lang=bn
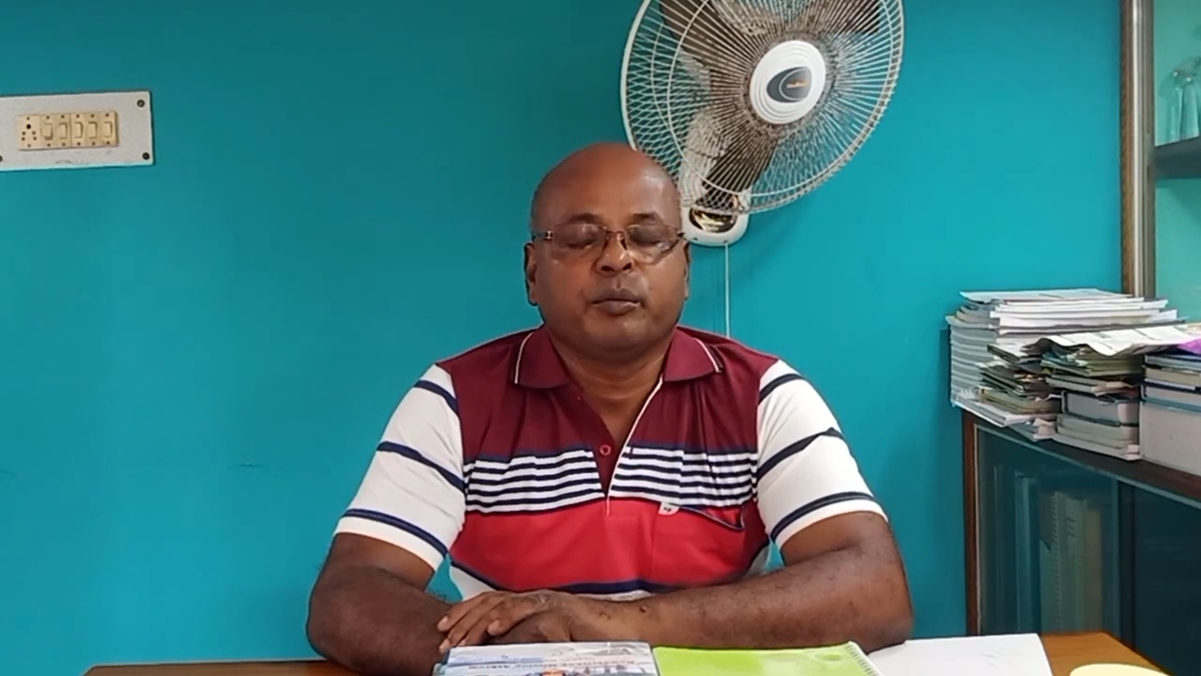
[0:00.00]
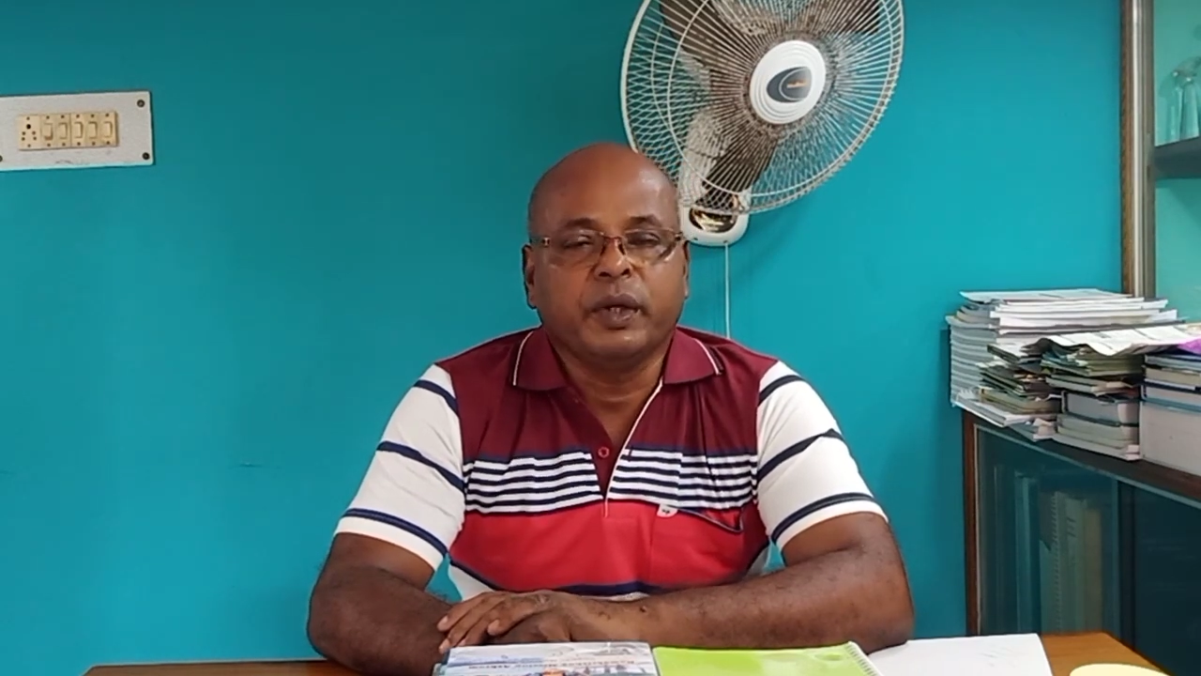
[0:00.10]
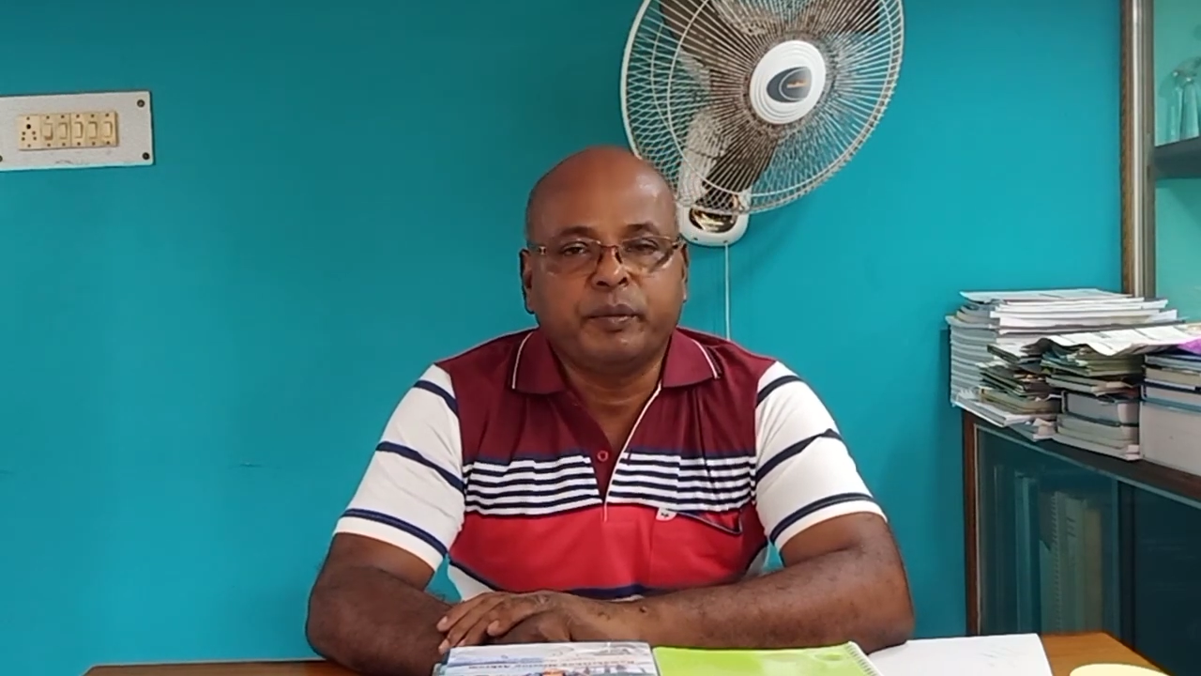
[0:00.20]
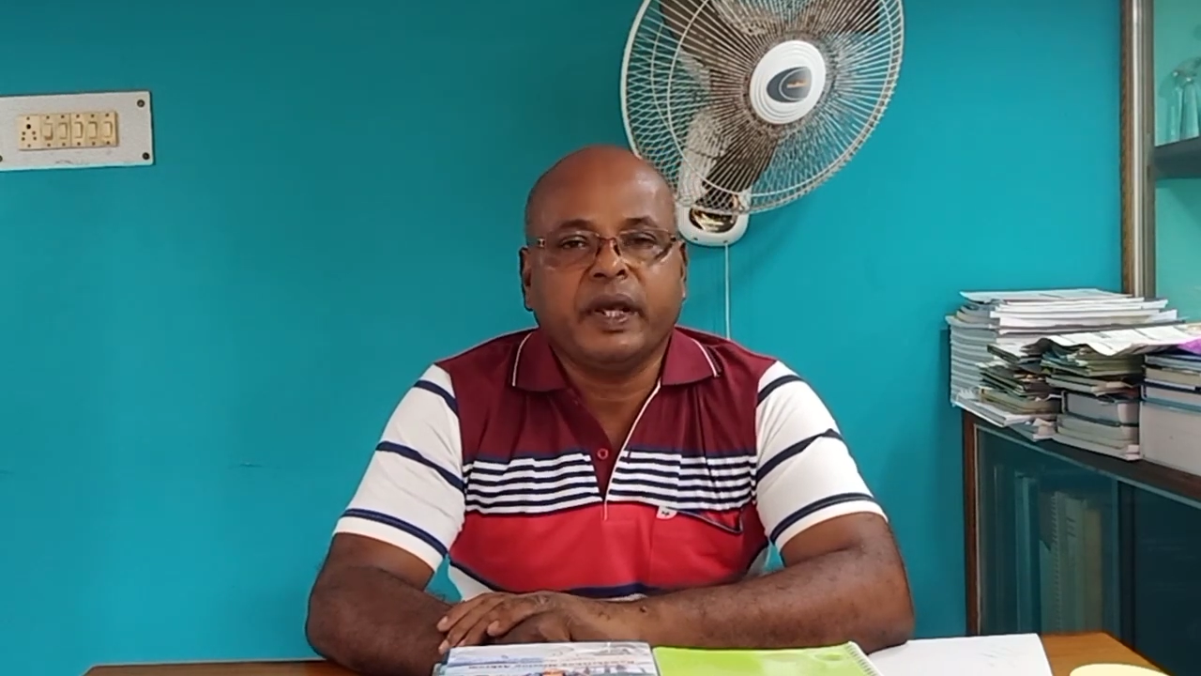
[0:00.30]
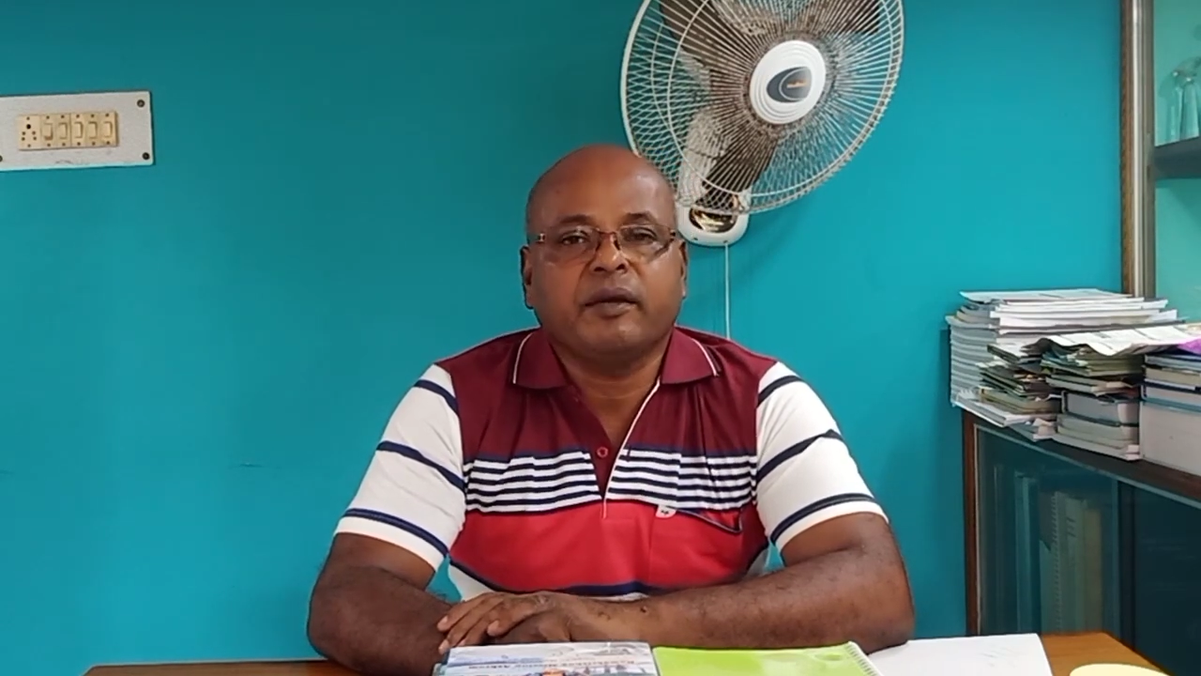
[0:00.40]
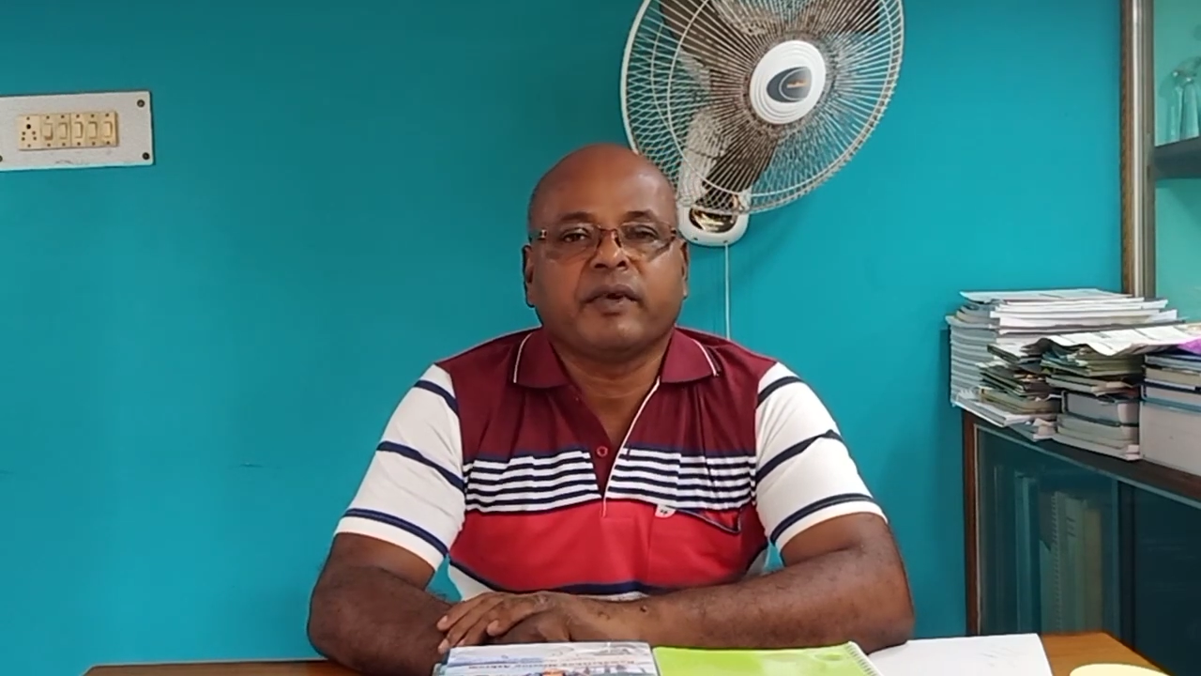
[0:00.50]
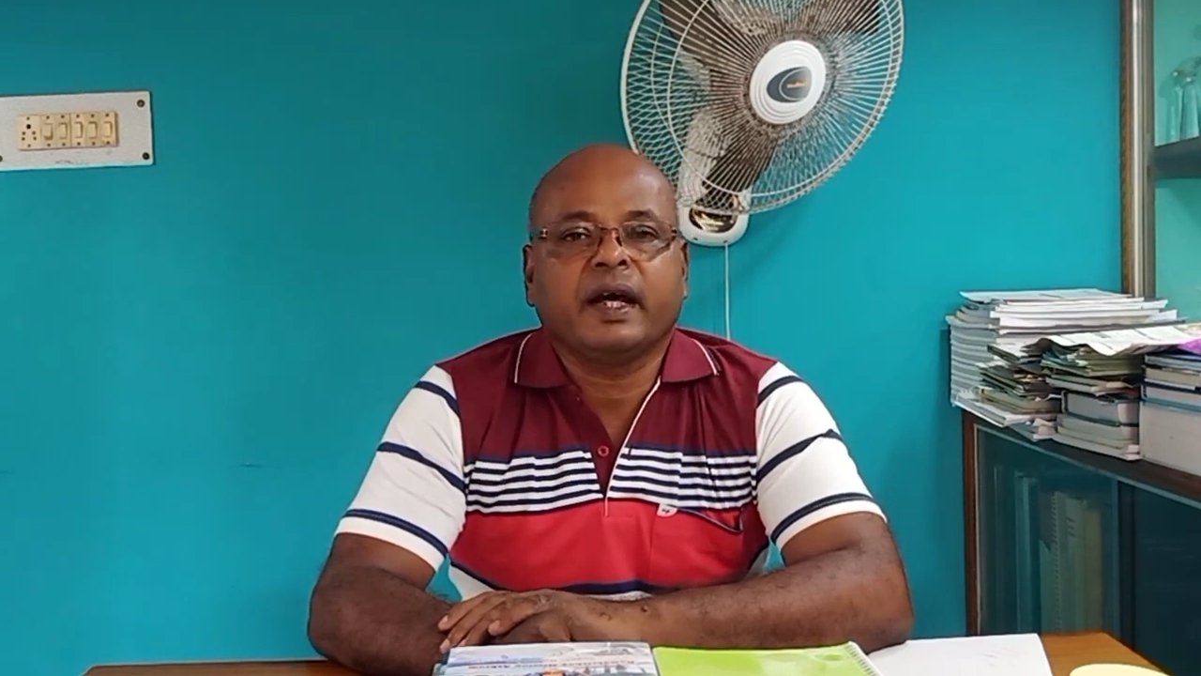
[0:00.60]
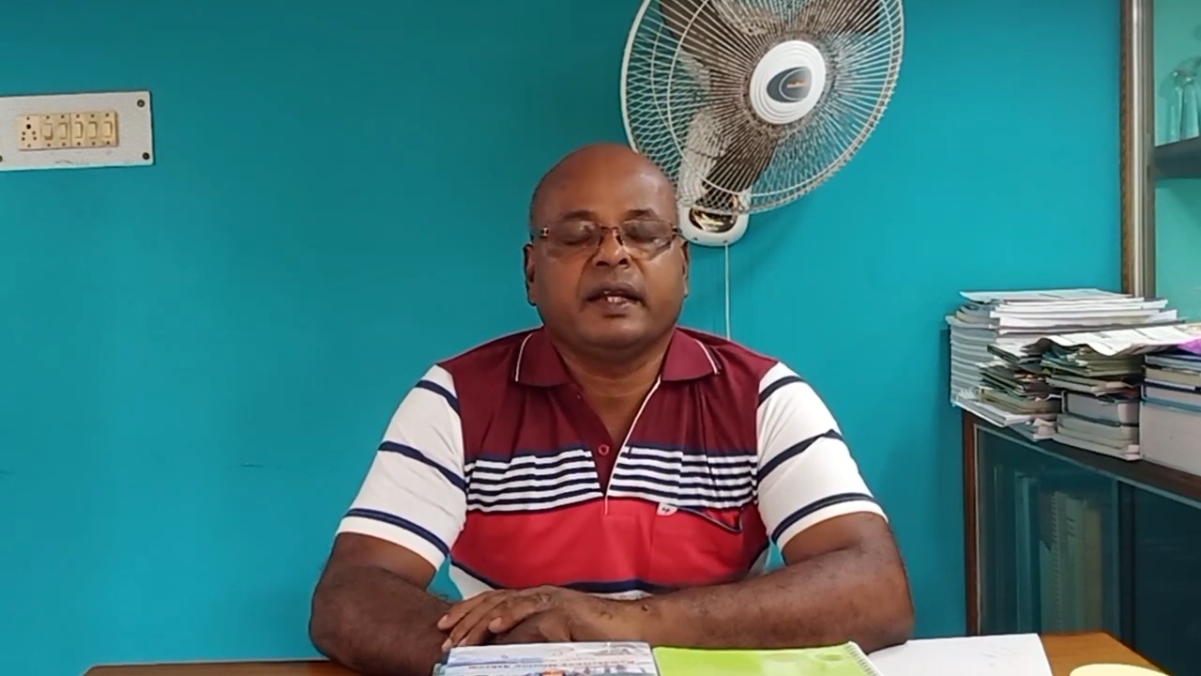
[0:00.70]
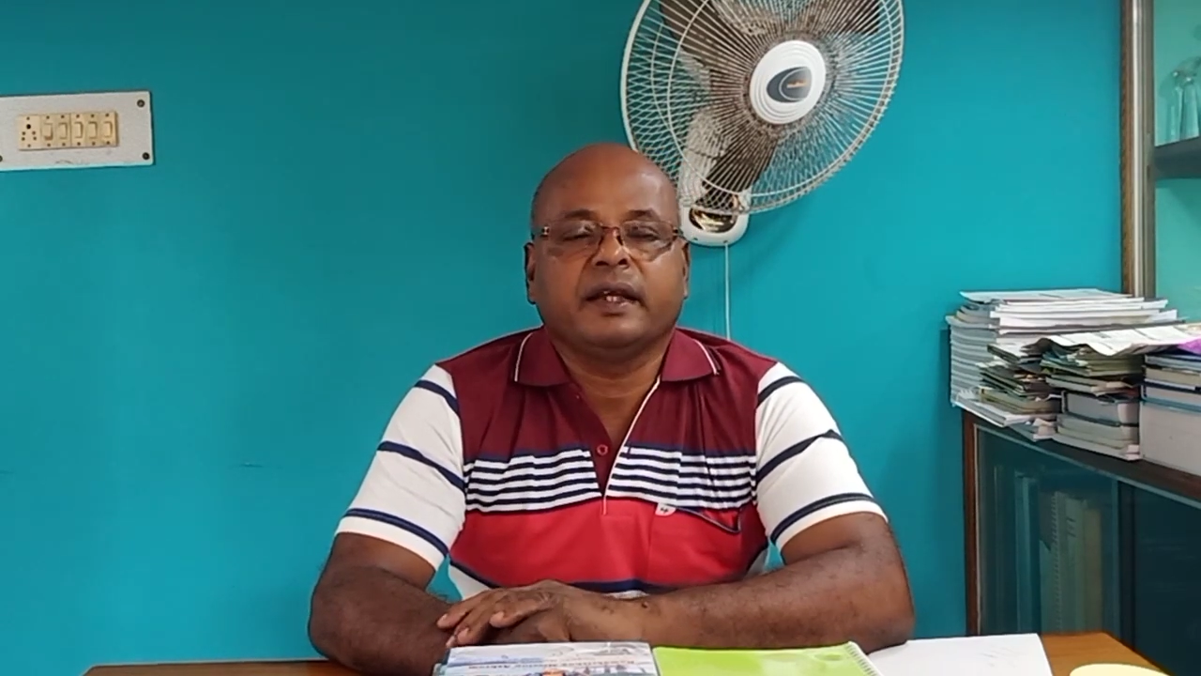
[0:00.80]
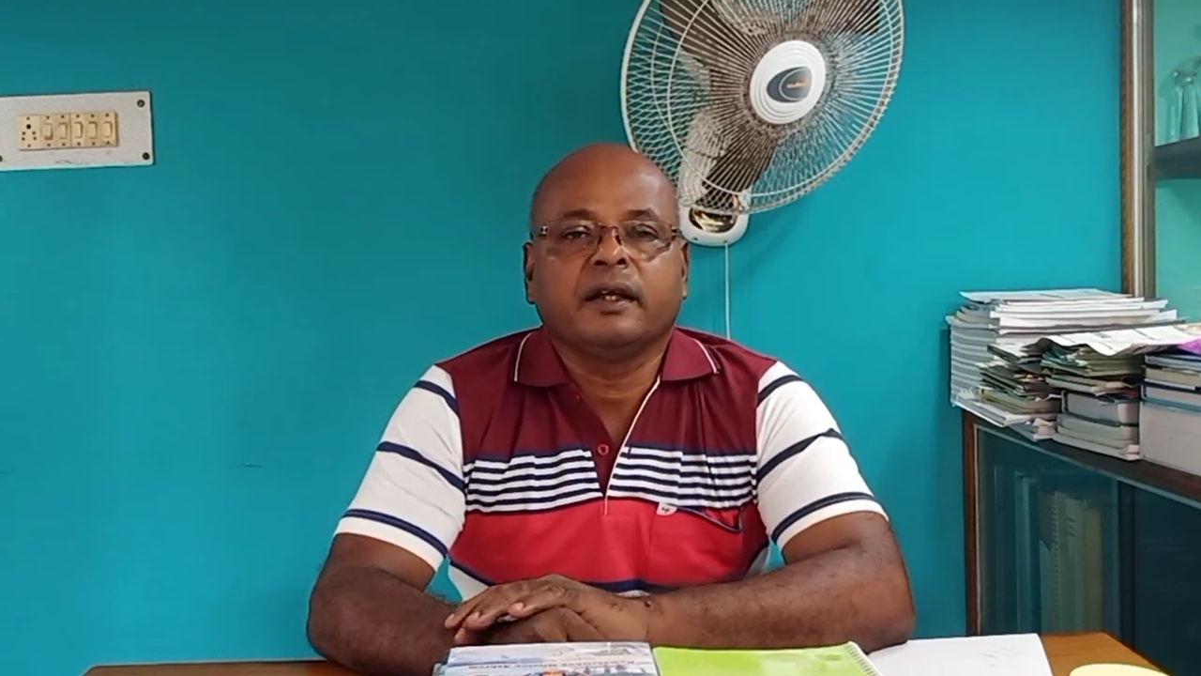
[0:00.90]
পিপিএম
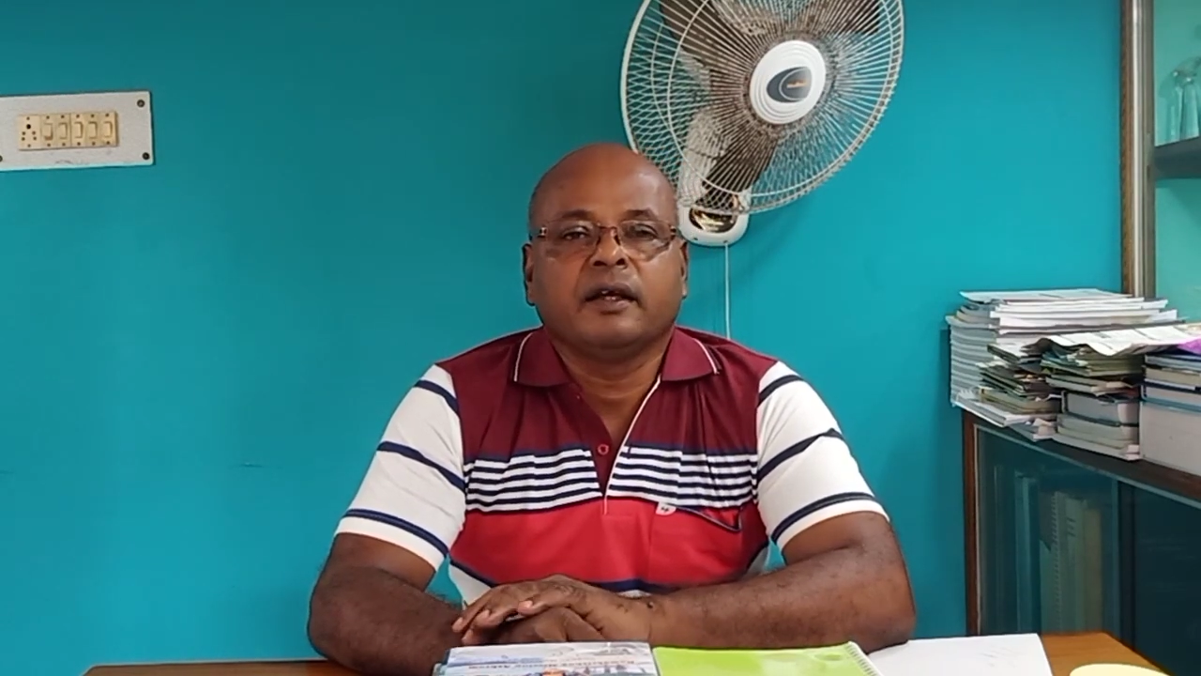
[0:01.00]
হারে